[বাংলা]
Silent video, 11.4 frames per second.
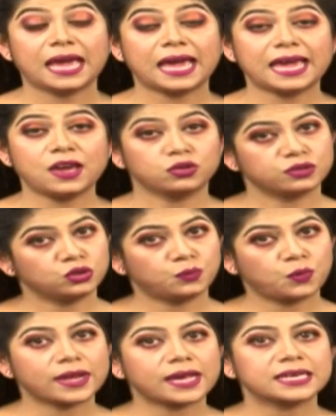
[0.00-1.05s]
এই হস্তান্তর
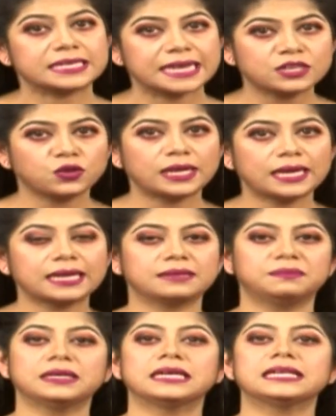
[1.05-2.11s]
প্রক্রিয়া শেষ হলে
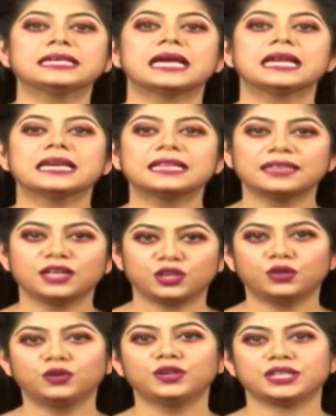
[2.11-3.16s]
কোম্পানিটির নীতি
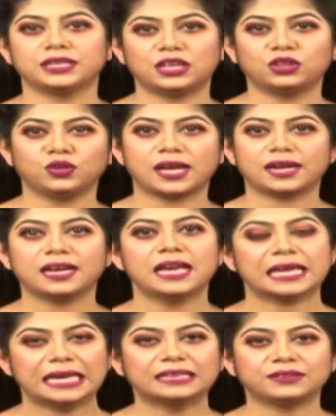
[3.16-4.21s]
নির্ধারণী সিদ্ধান্ত নেওয়ার
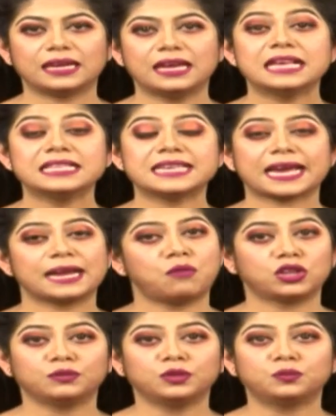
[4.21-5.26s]
ক্ষেত্রে জ্যাকের
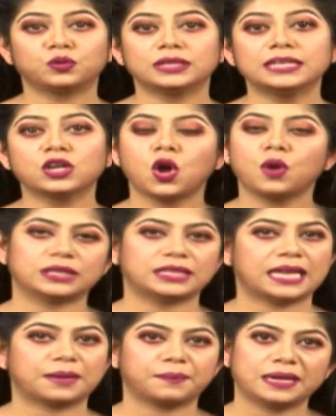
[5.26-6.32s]
মতামত প্রদানের ক্ষমতা
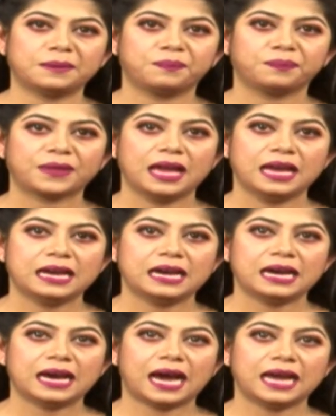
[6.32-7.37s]
থাকবে না
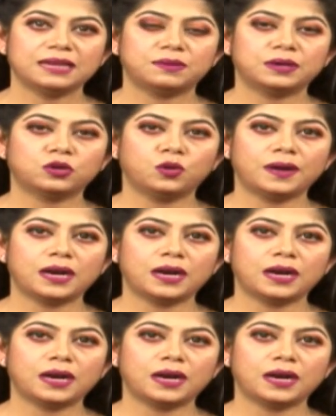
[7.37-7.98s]
আলিবাবা গ্রুপের